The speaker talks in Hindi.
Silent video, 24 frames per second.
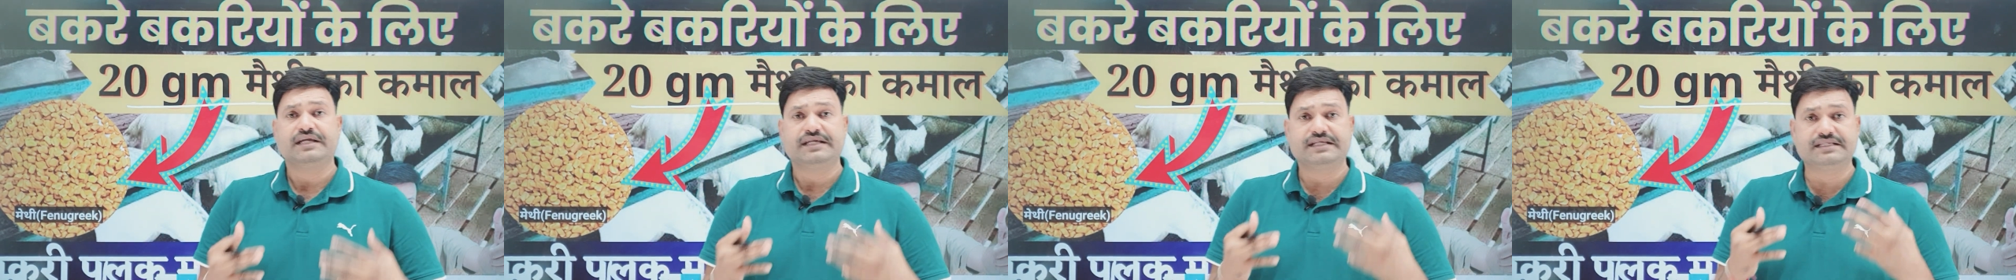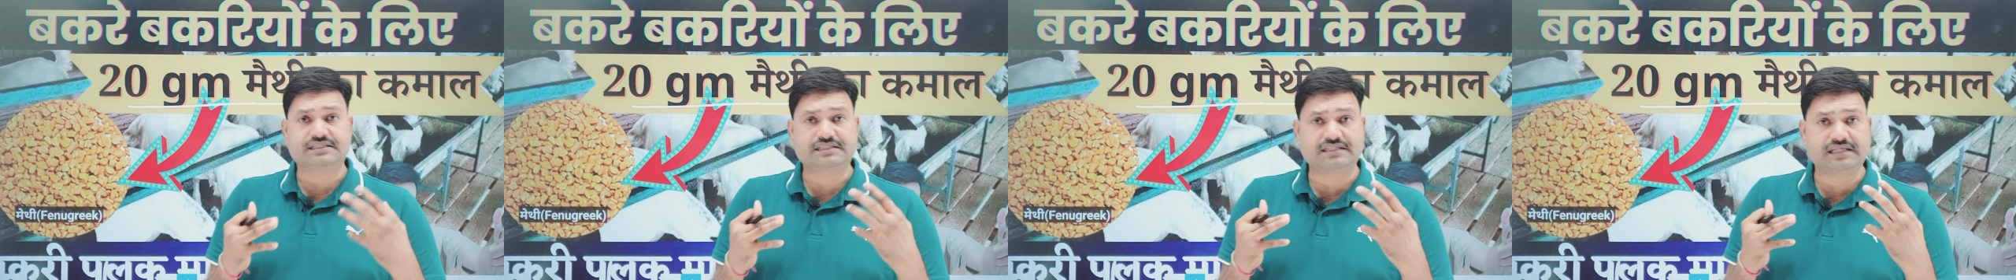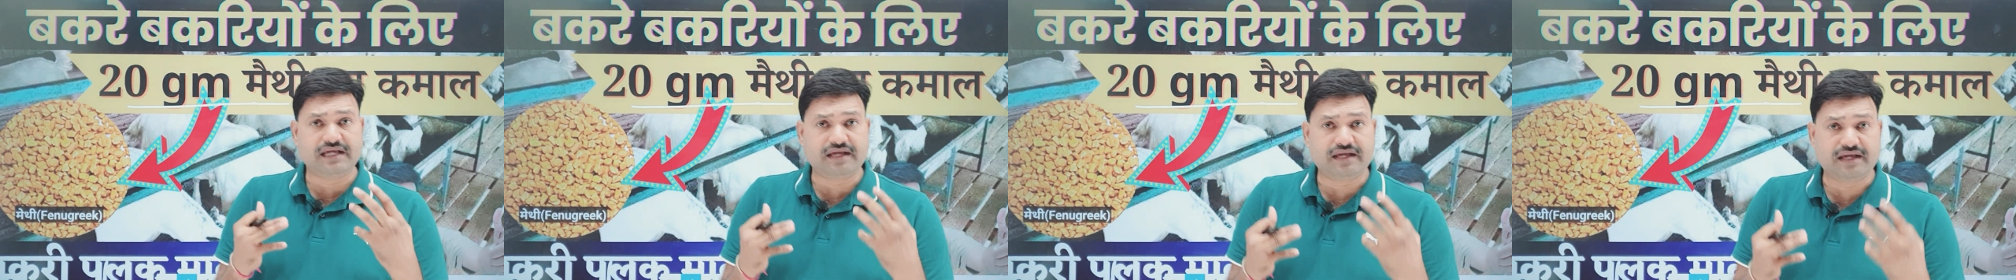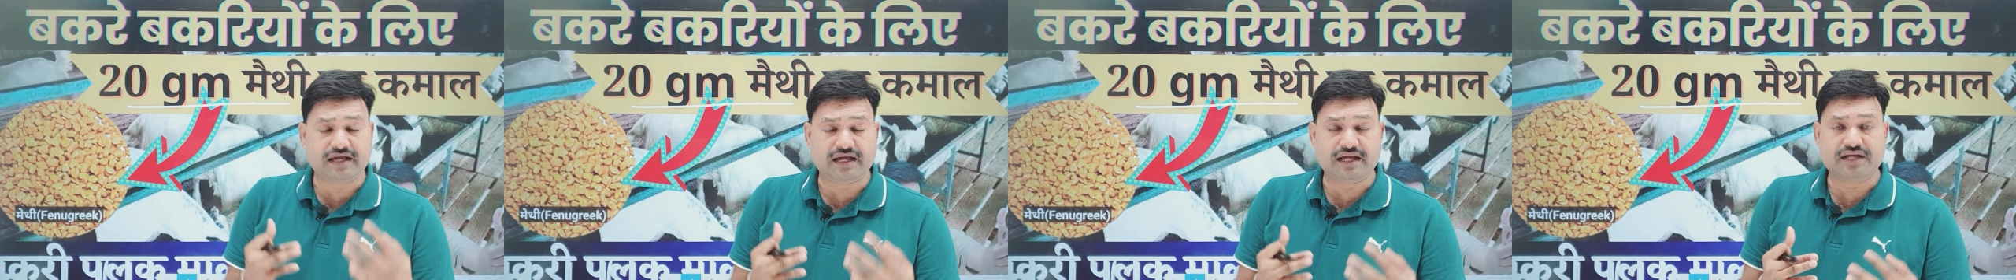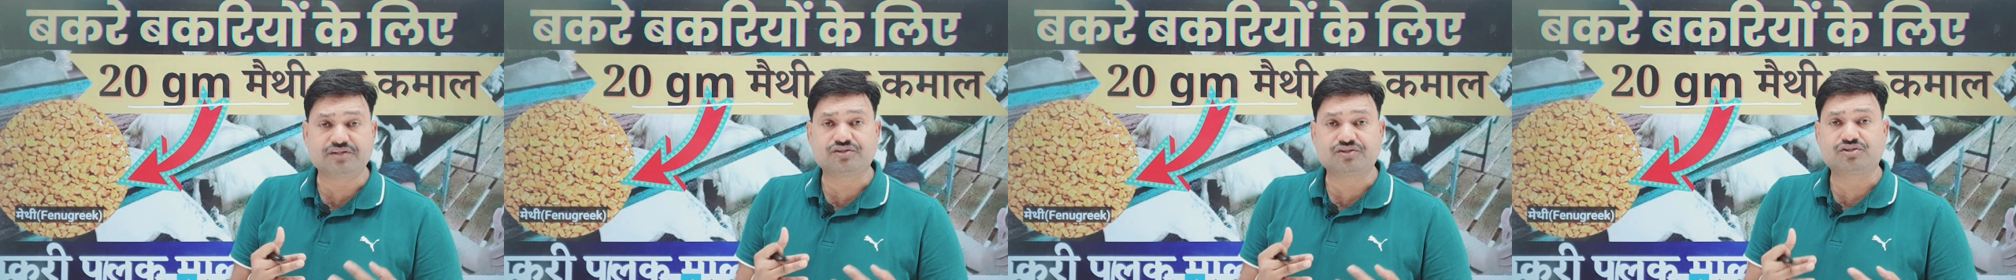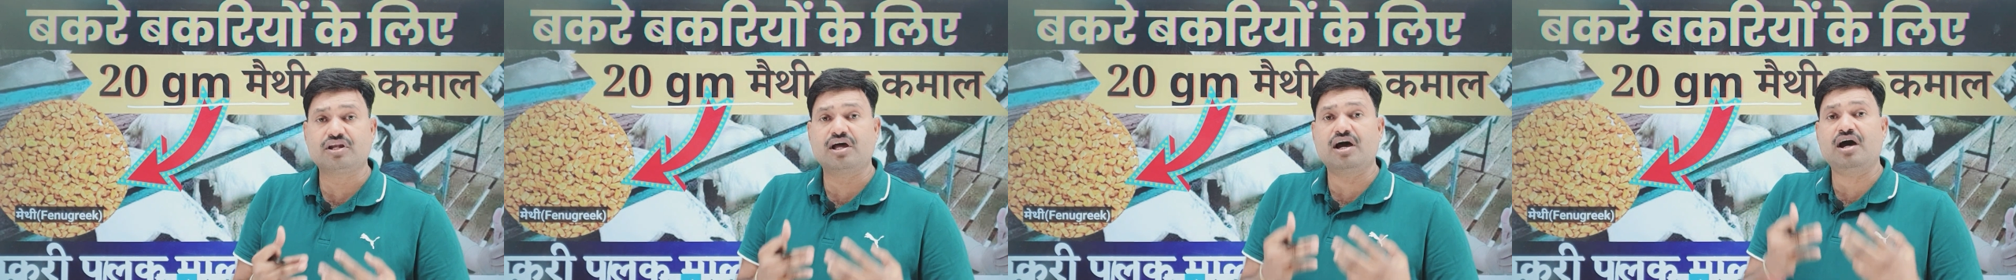इसके है
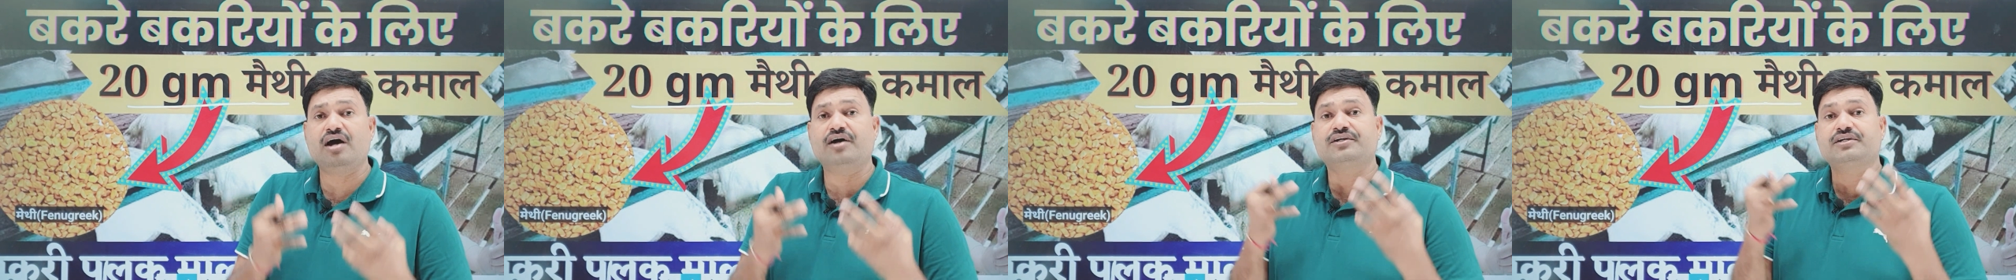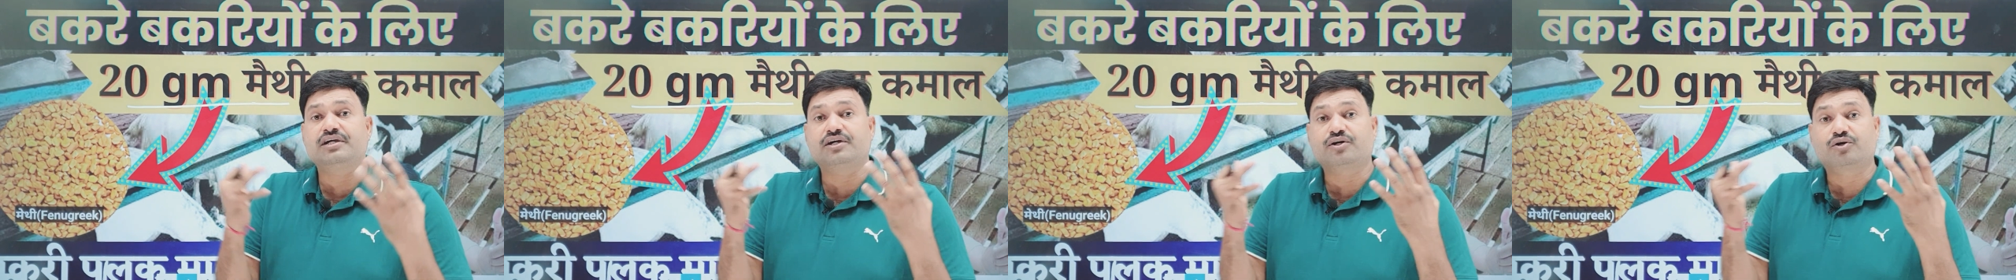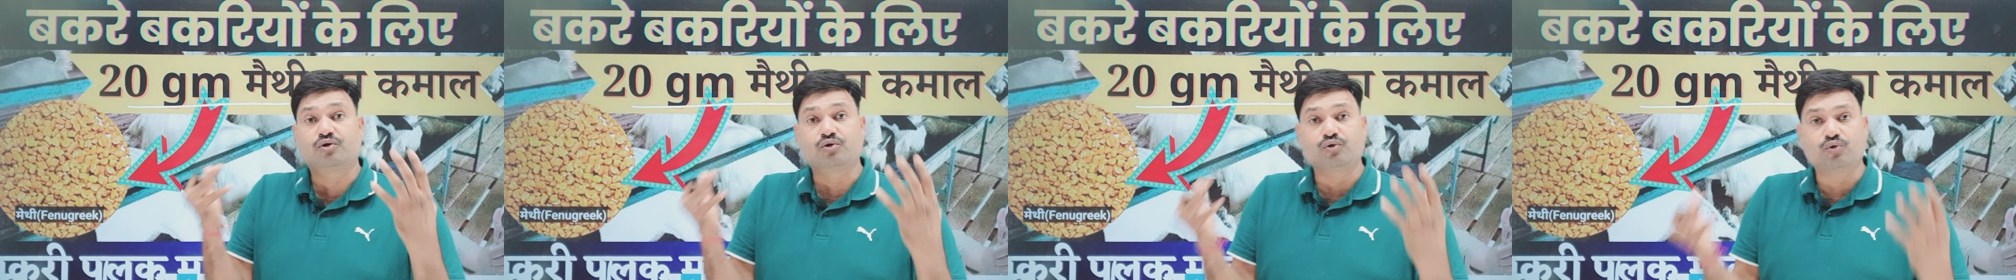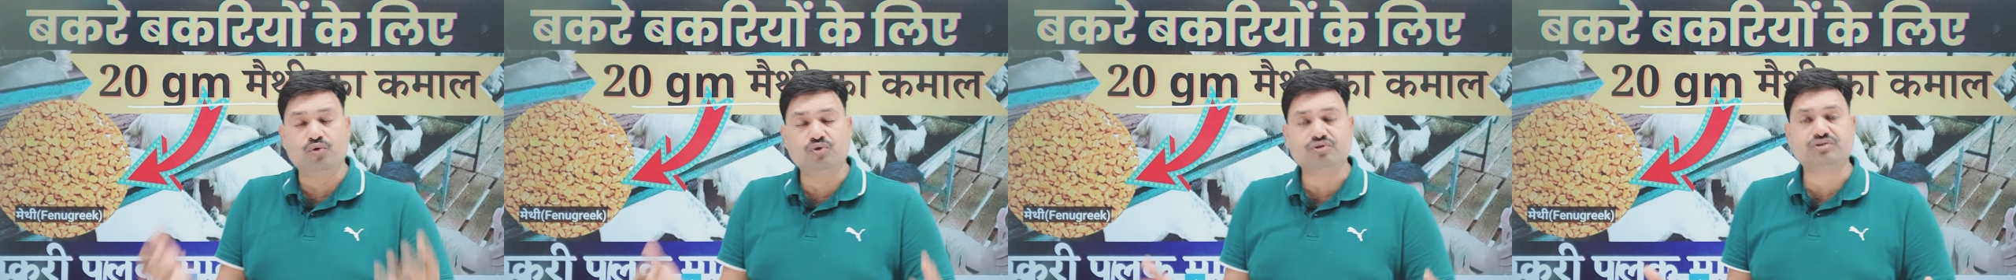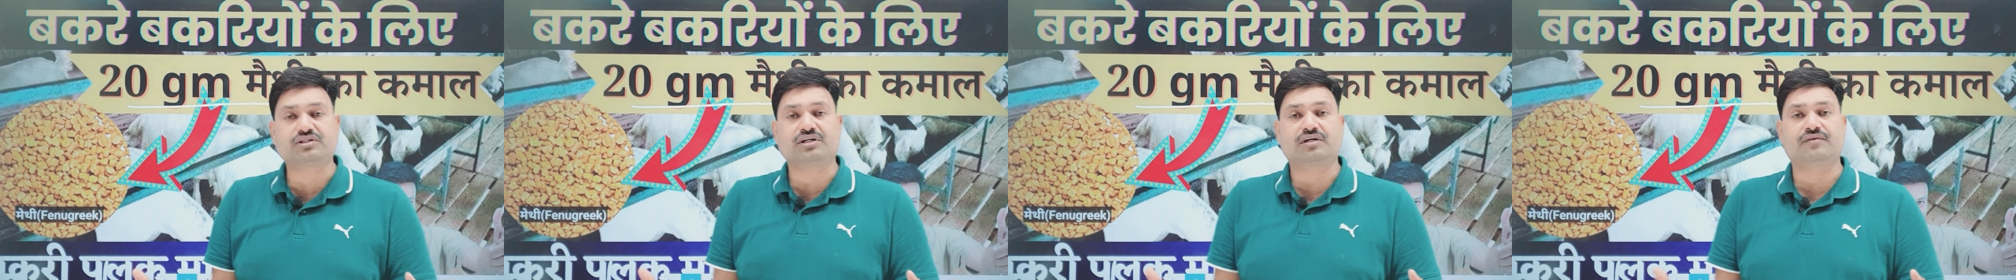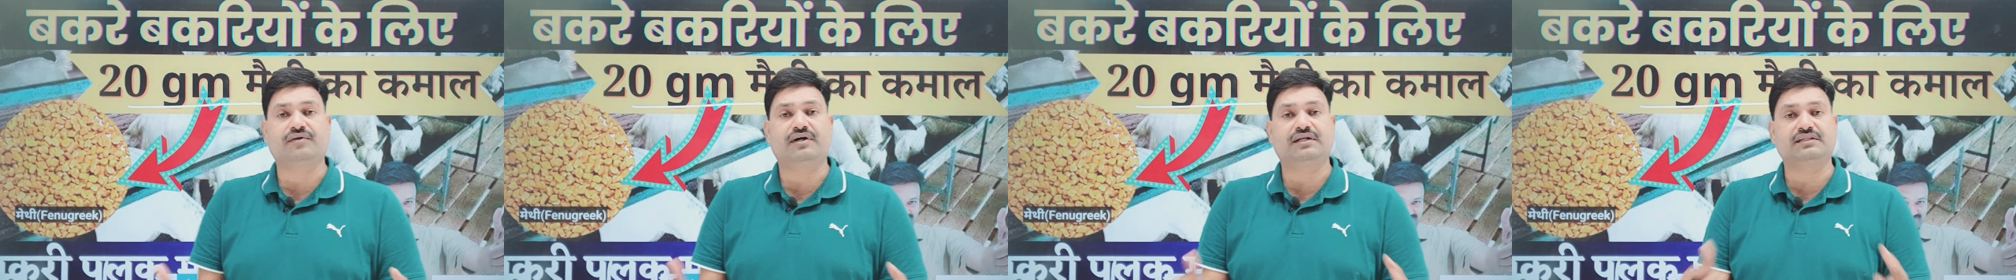इतना ये ग्रोथ
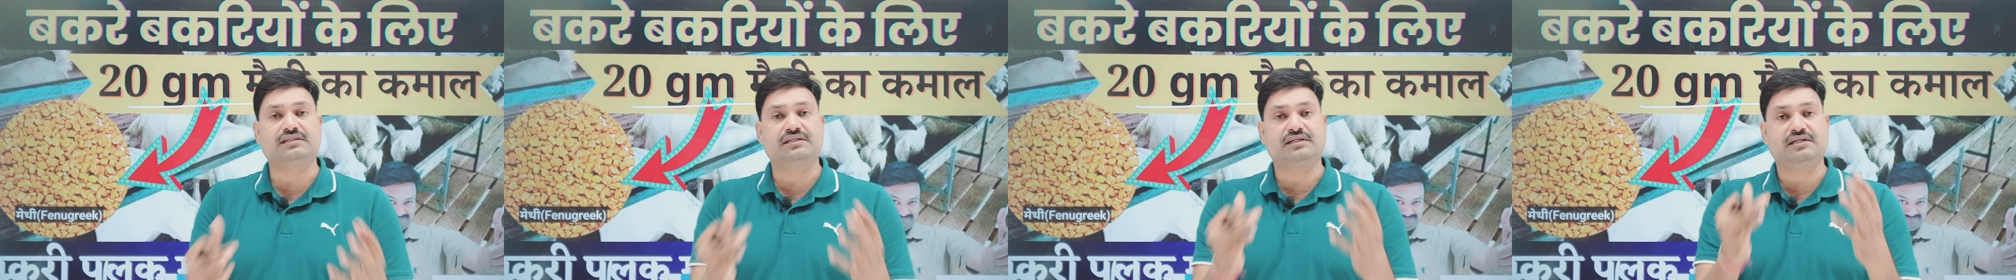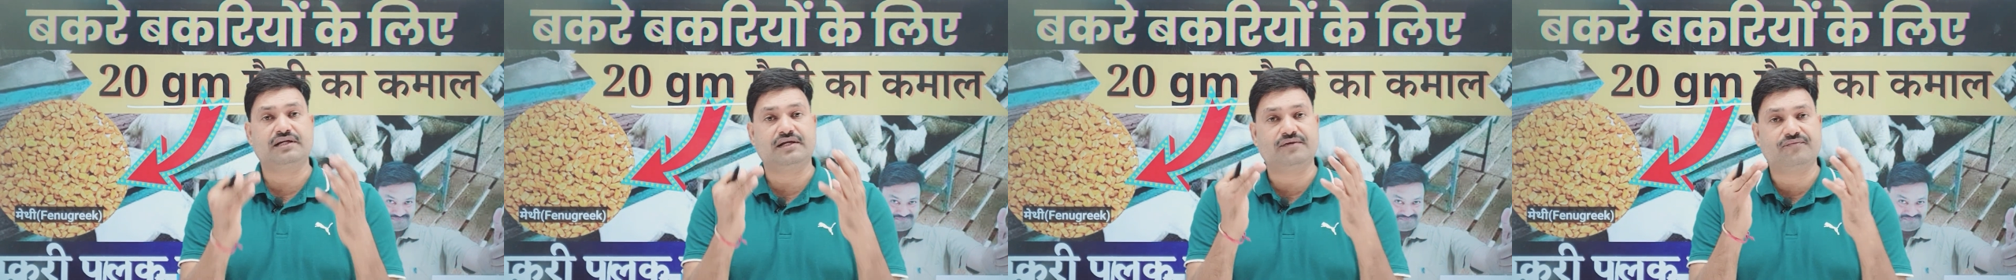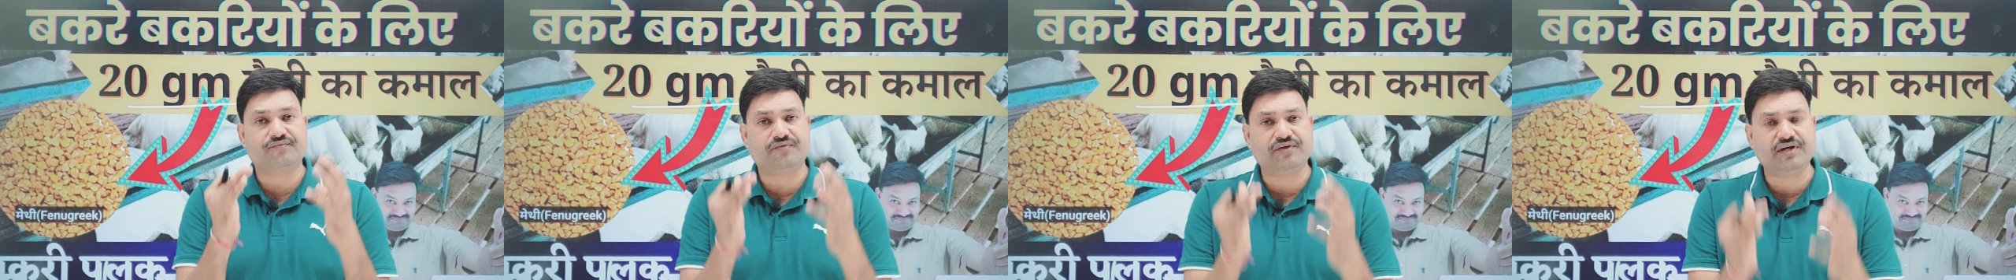करवाती है